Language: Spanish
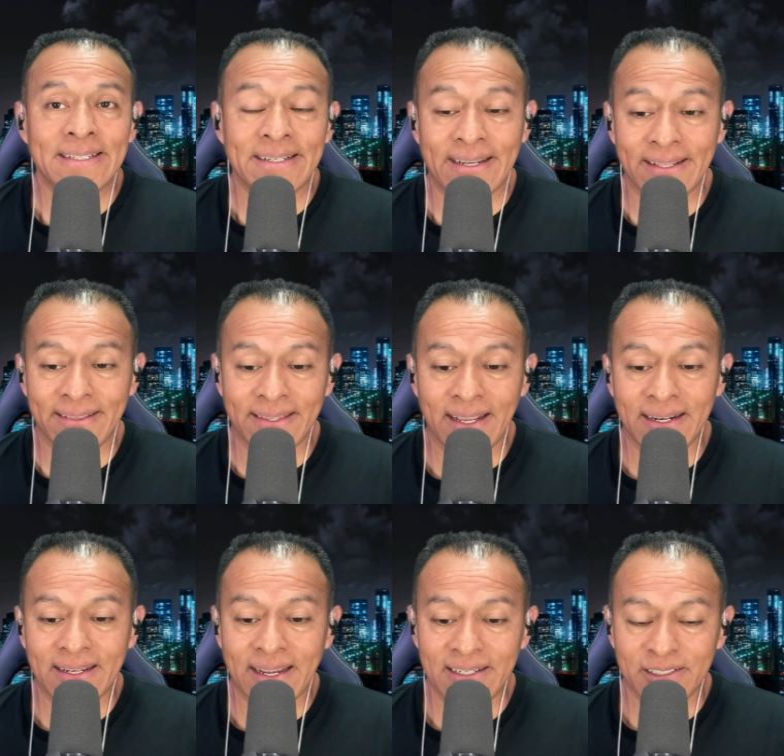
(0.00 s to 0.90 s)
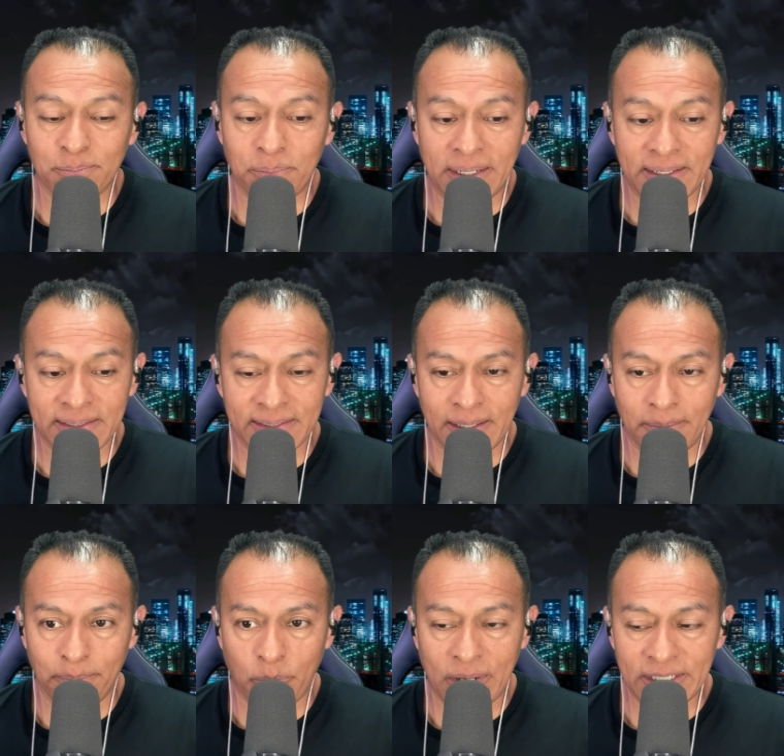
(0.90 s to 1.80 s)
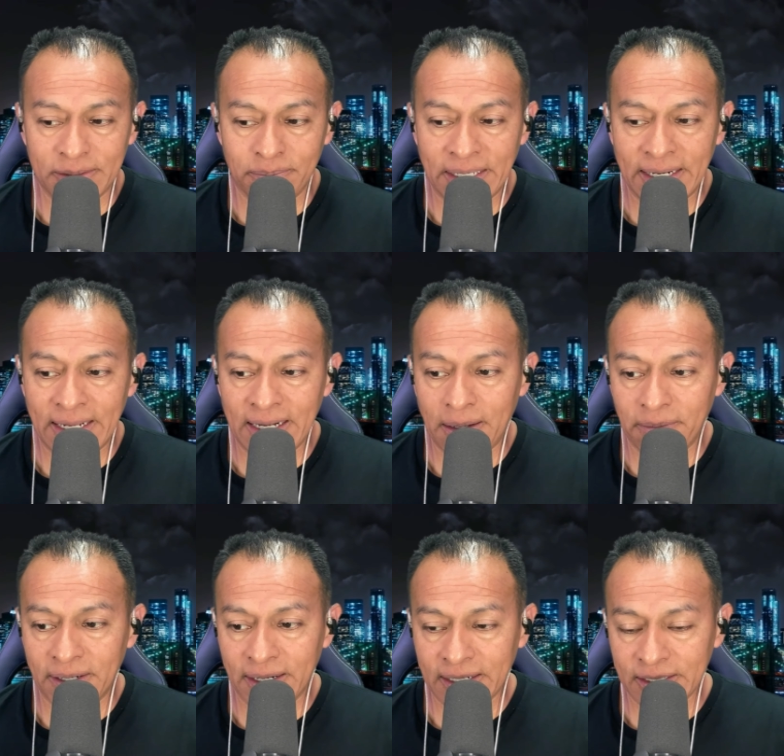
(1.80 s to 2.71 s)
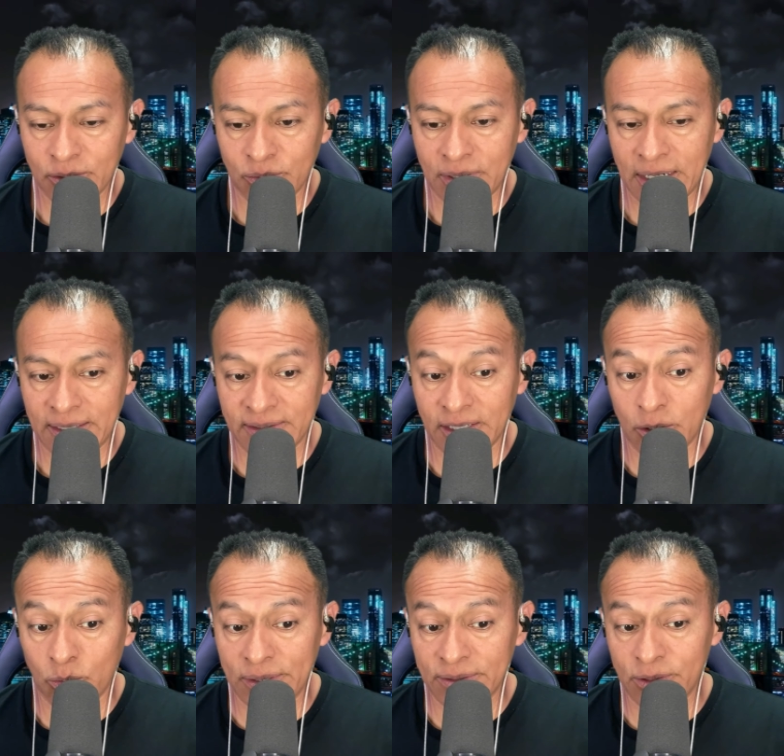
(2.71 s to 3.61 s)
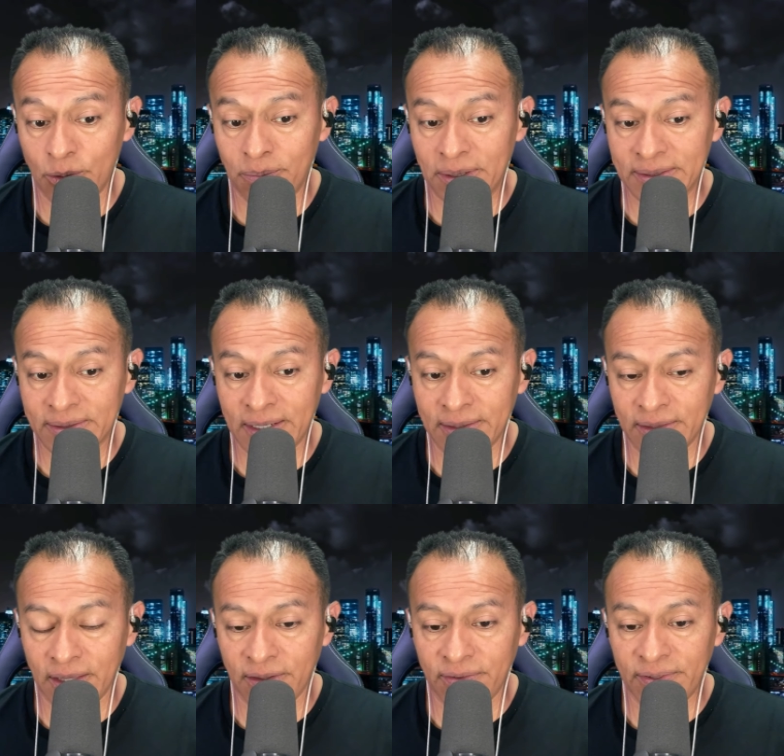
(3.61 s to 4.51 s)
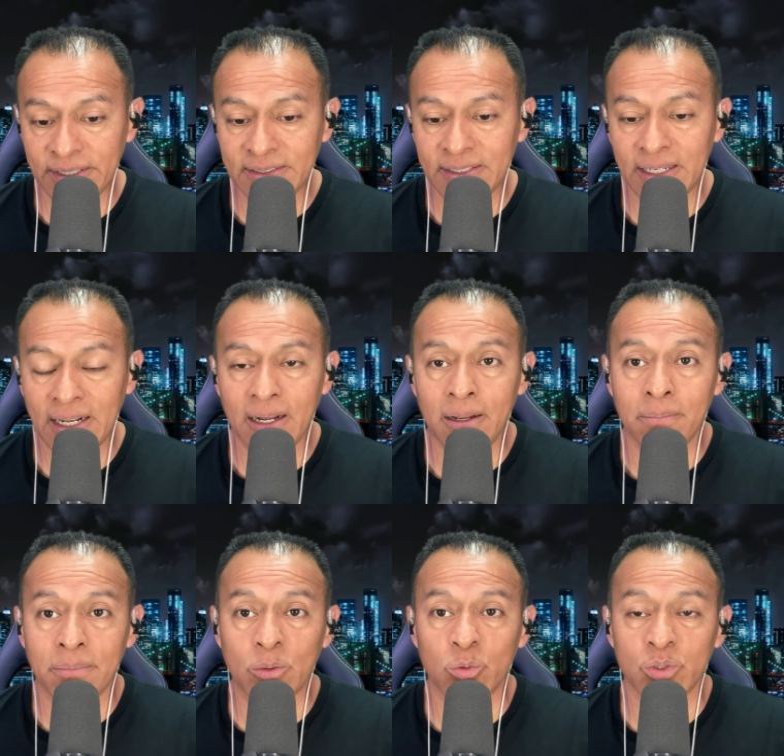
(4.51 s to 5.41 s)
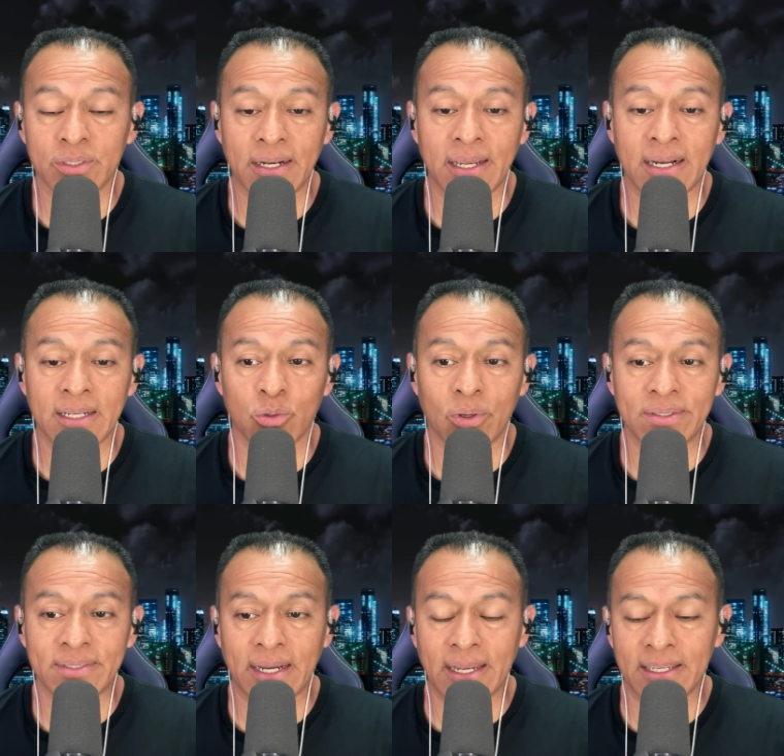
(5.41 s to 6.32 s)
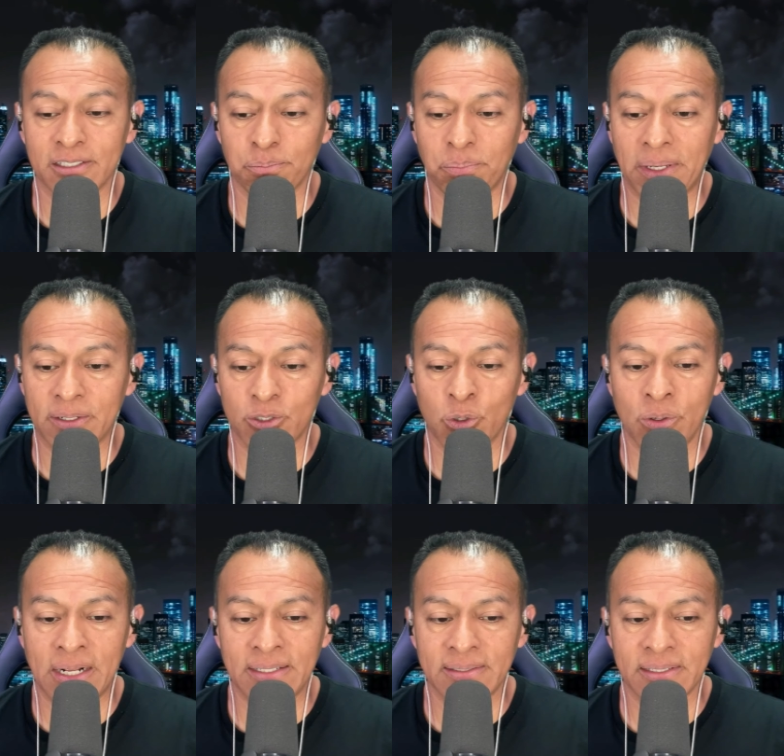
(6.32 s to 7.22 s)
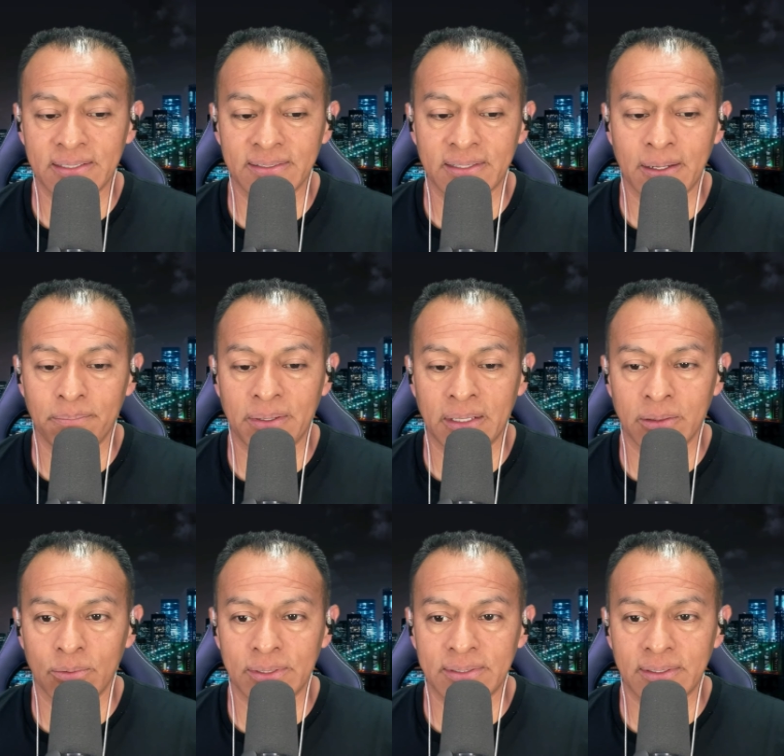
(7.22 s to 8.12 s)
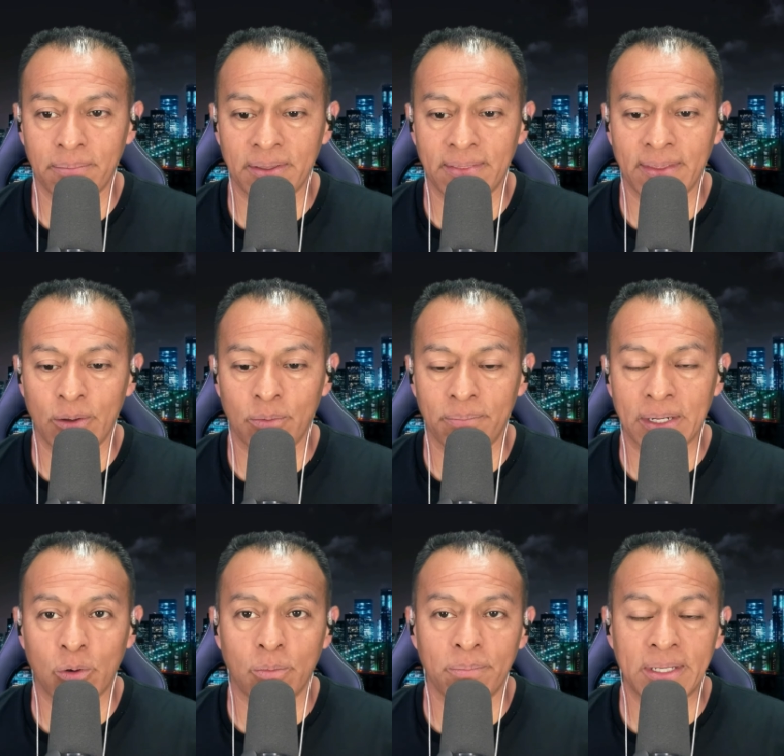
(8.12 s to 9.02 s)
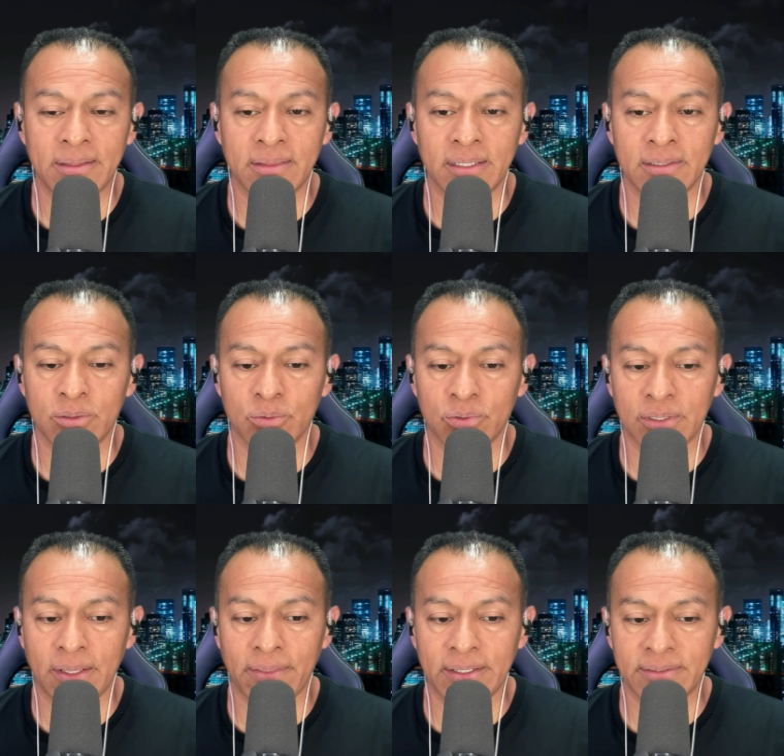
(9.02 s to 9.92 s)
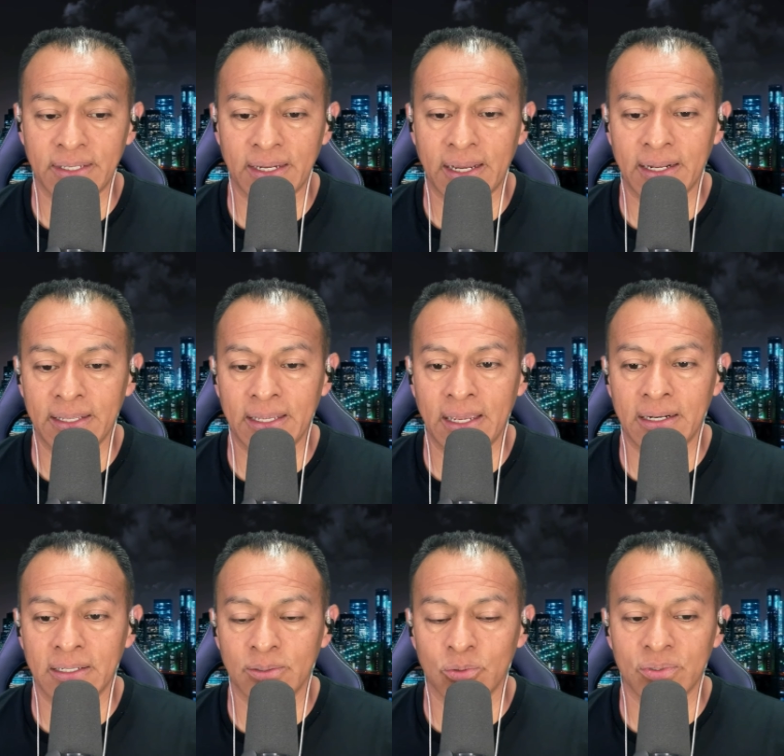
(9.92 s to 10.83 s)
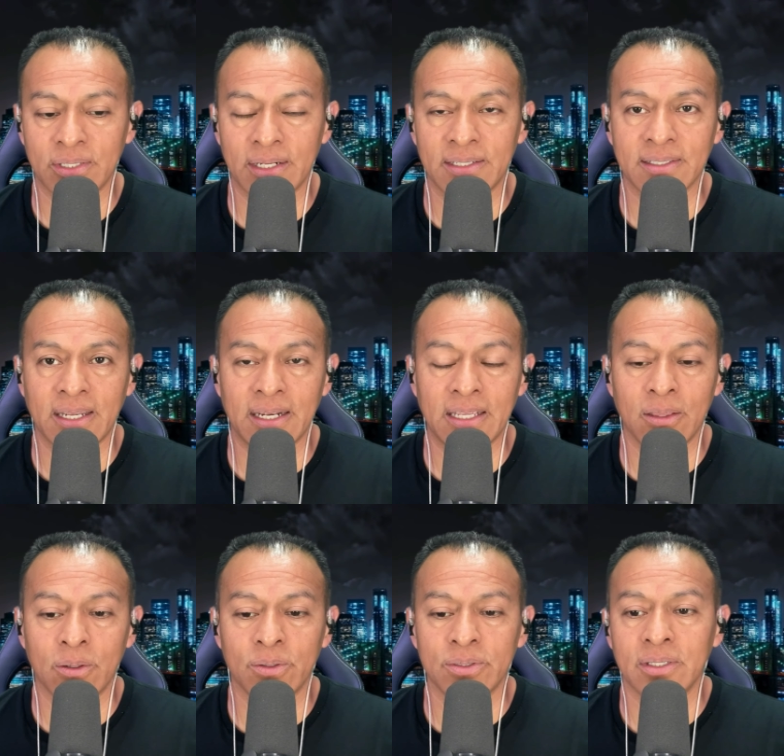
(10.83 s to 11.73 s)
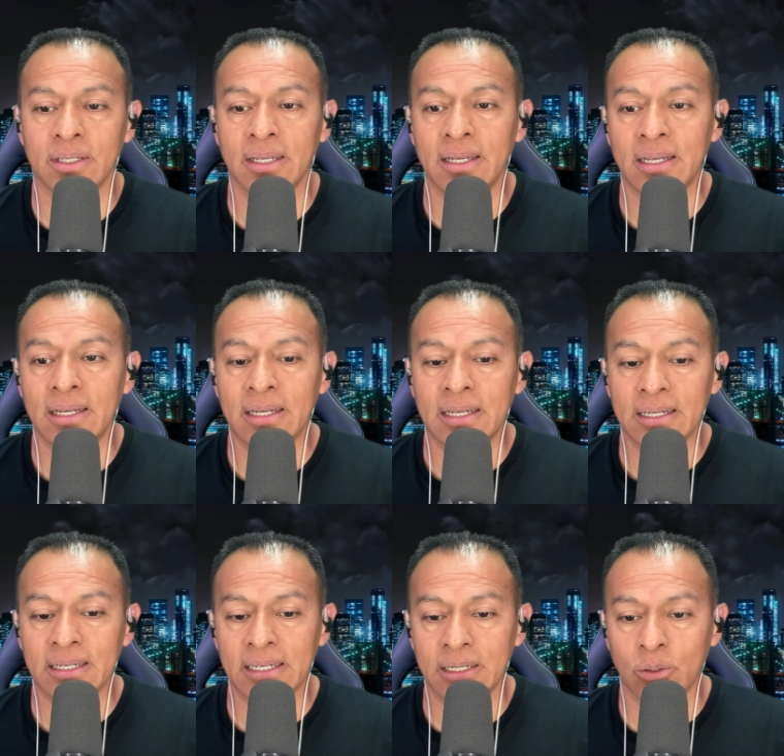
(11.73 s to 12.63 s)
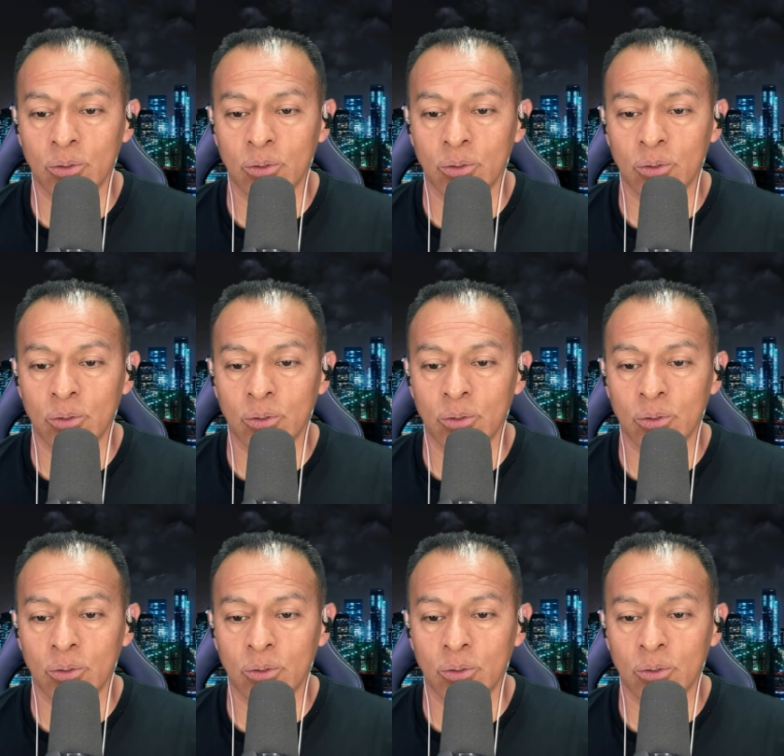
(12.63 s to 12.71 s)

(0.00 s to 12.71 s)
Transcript: ¿Qué tal? ¿Qué les parece? Pues miren, la verdad que es una situación bastante difícil. Me gustaría que todas aquellas personas que están viendo este video me comenten si ustedes dejarían a sus seres queridos que